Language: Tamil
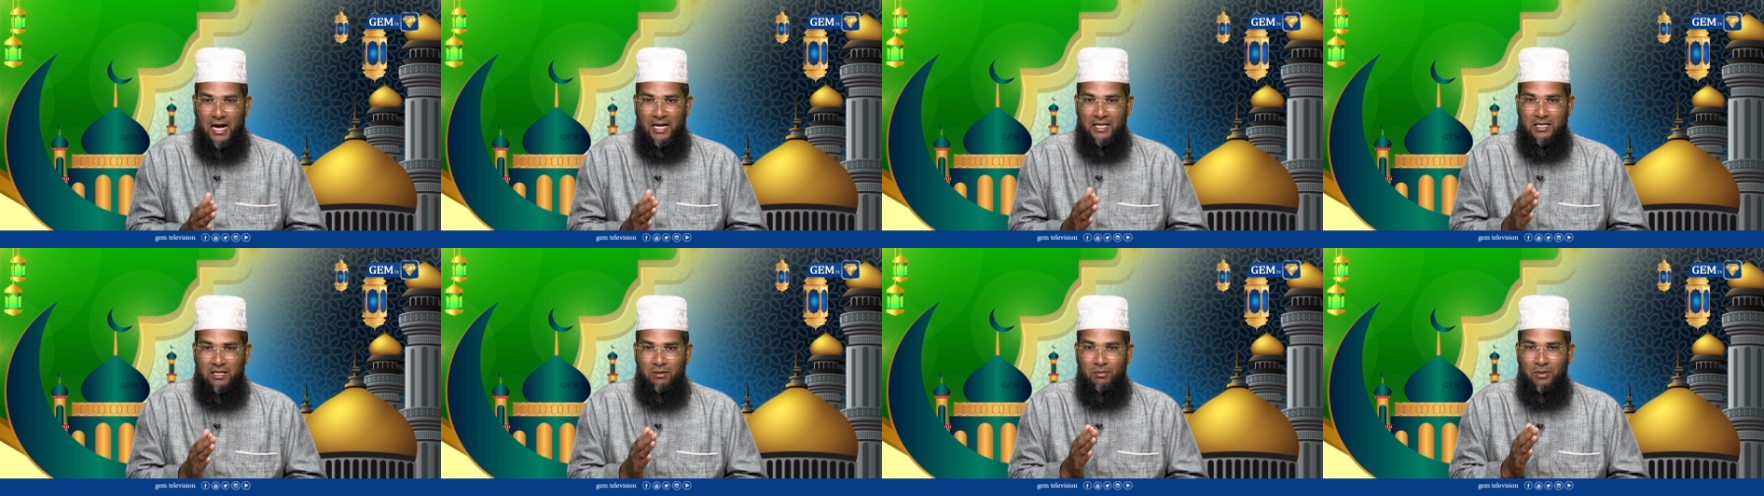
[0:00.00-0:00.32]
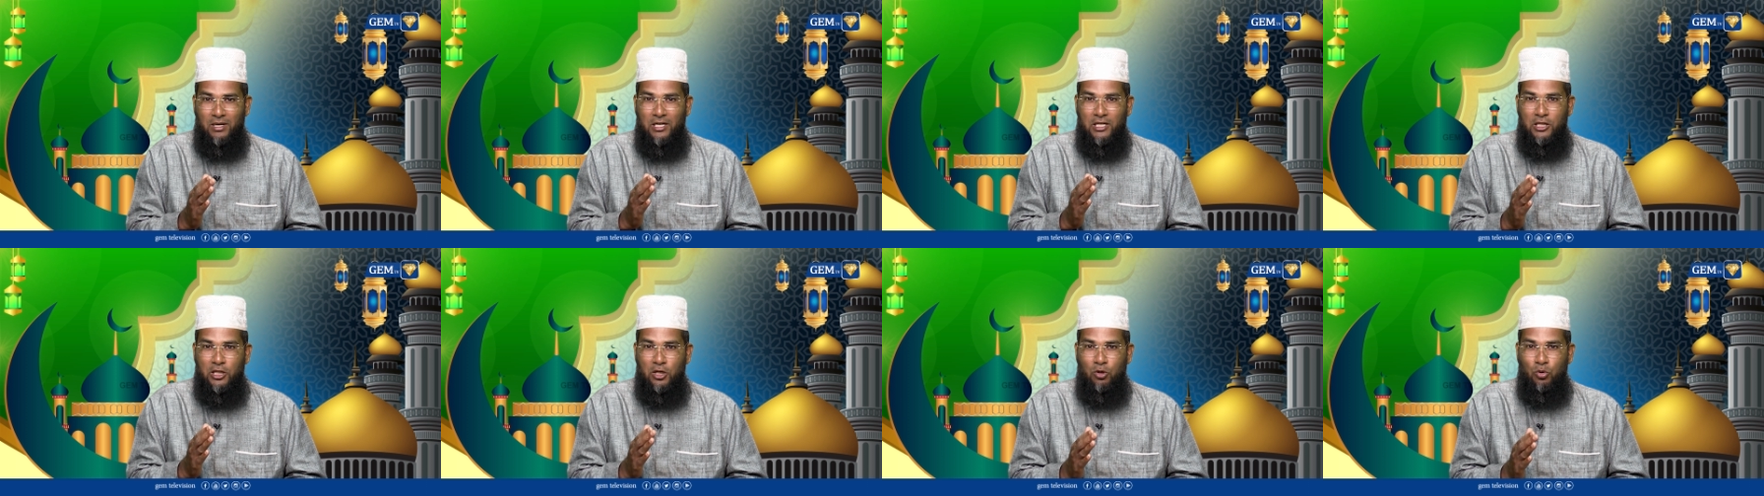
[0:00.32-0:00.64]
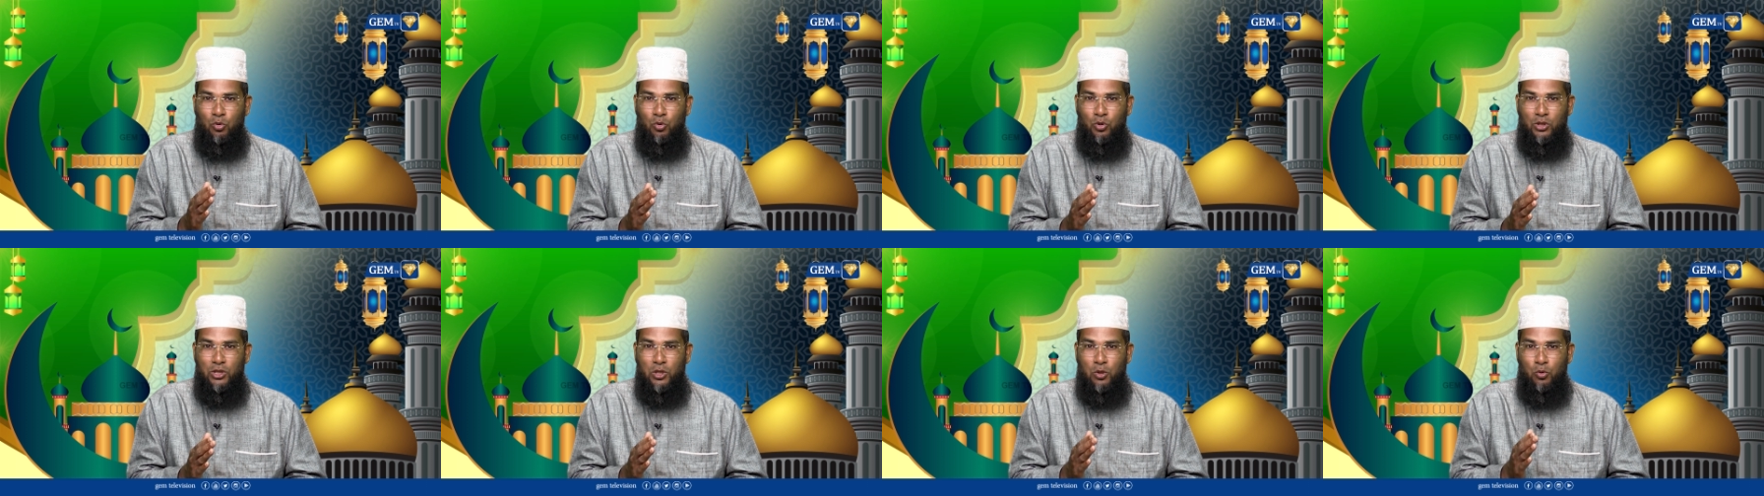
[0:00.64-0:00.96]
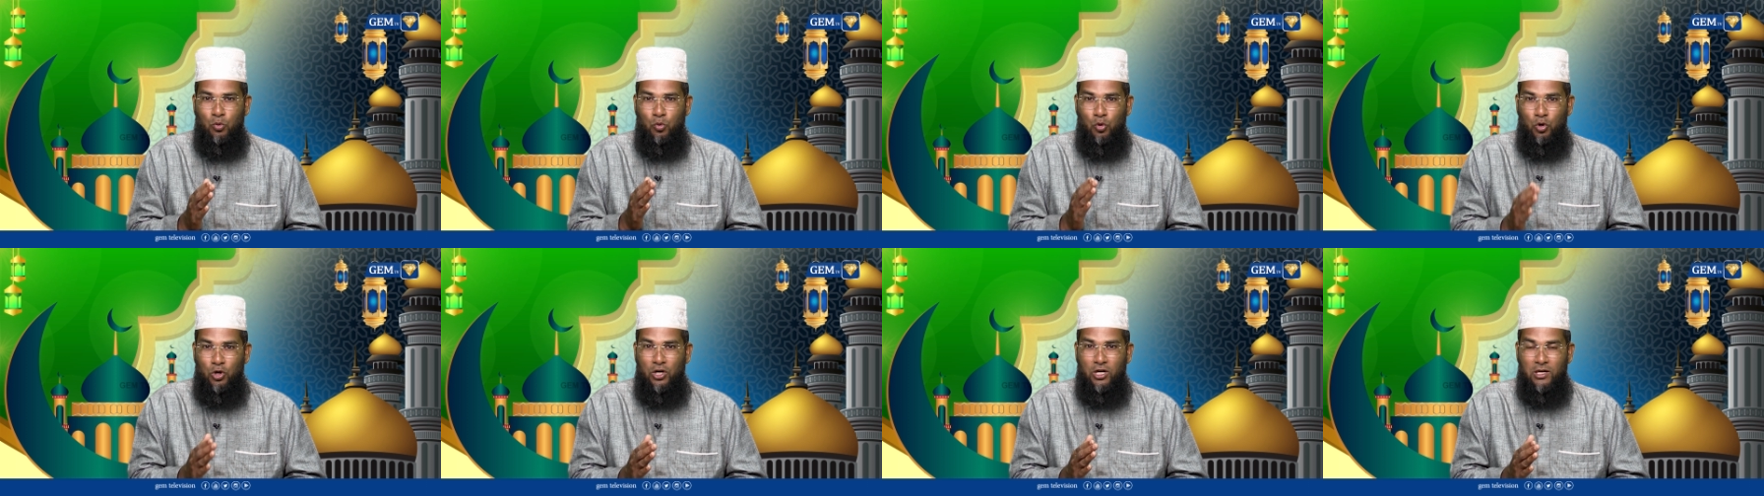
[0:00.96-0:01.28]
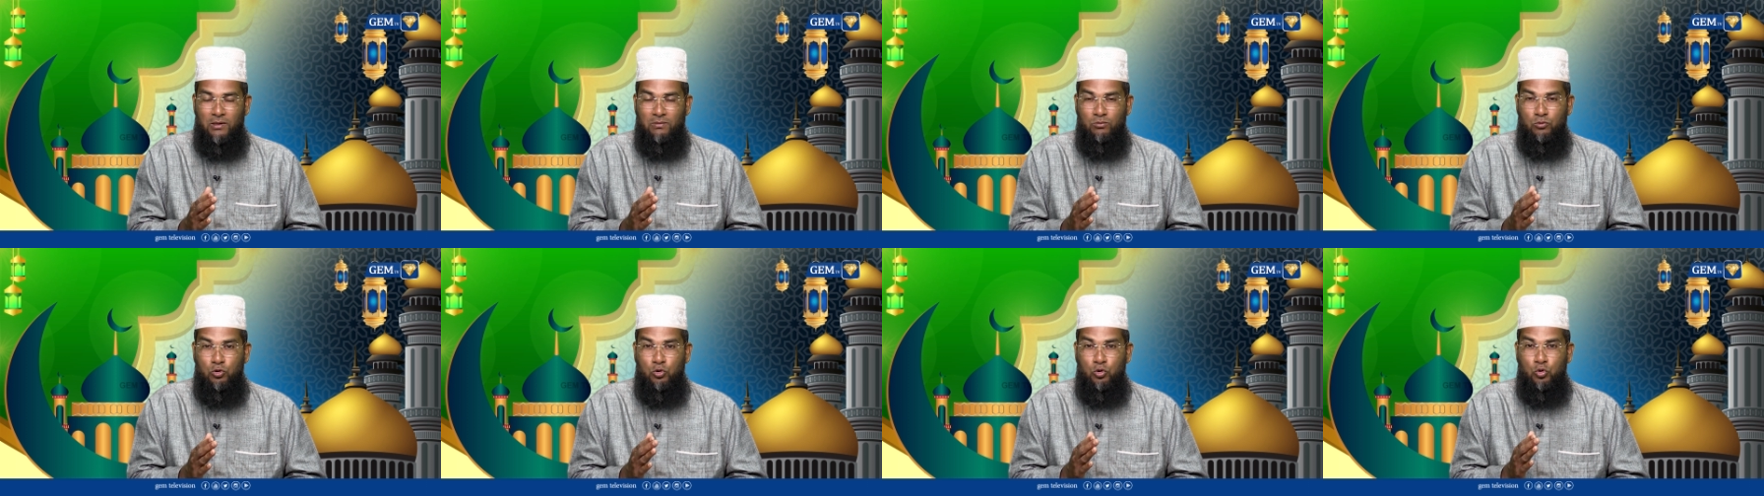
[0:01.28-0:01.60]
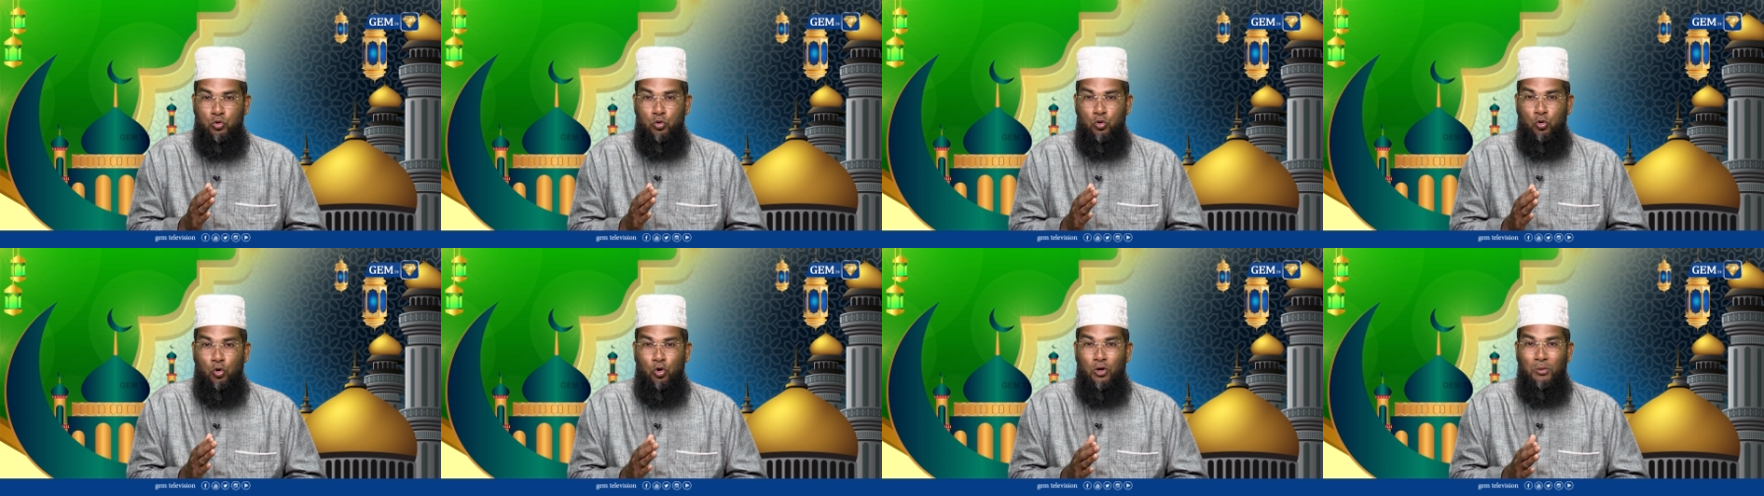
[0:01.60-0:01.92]
அந்த மனிதனுடைய உள்ளம்
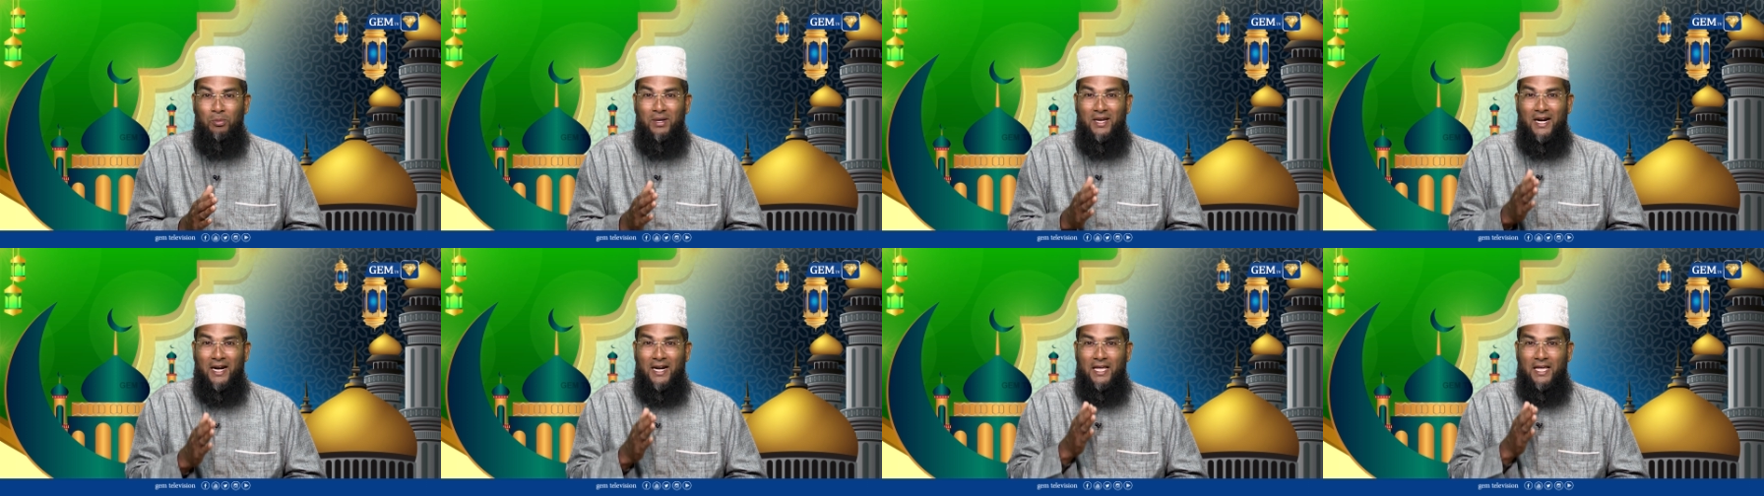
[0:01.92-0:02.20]
தூய்மை